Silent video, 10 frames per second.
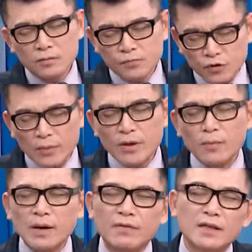虽然没有
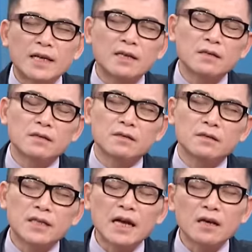办法在
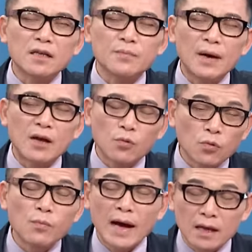上个礼拜
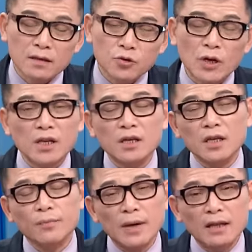五买赚一个
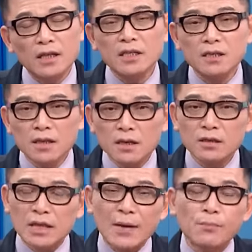停板，但是
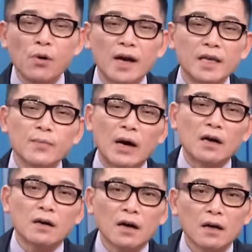看半基马
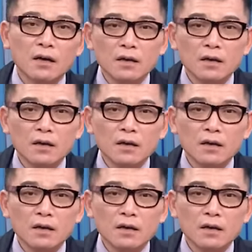赫啊，